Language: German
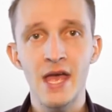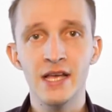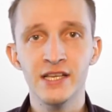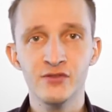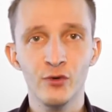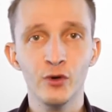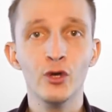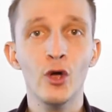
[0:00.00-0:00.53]

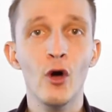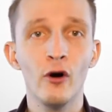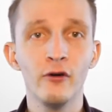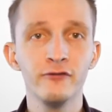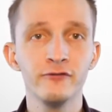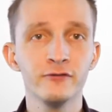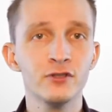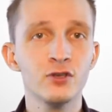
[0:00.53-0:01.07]
Es würde
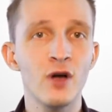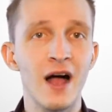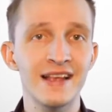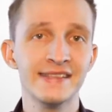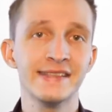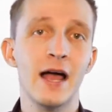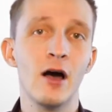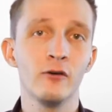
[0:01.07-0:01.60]
offen zu
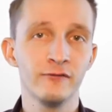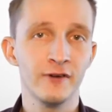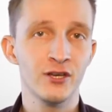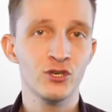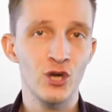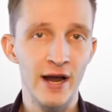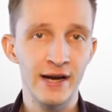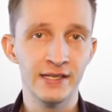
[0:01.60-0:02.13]
Hass
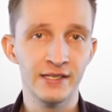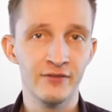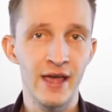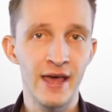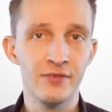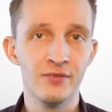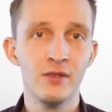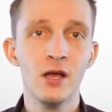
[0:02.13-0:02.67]
aufgestachelt
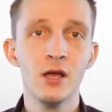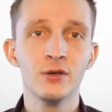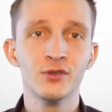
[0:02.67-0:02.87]
werden,